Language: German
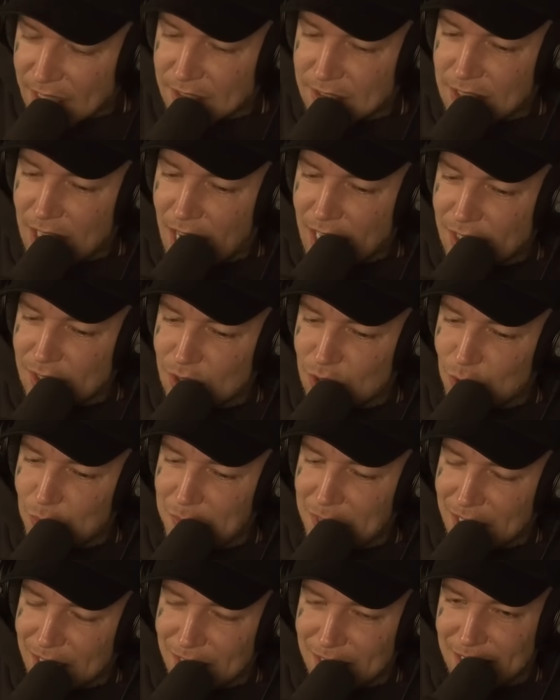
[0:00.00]
sagt zu
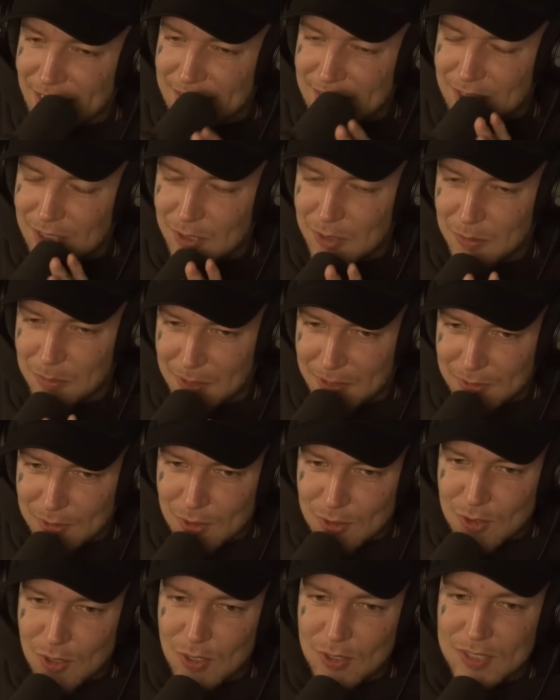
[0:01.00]
mir, letztens, mein
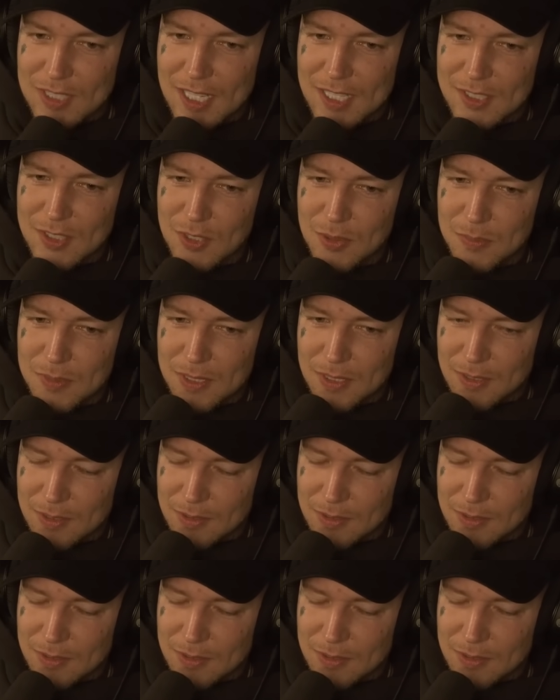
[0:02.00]
Friseur sagt zu mir,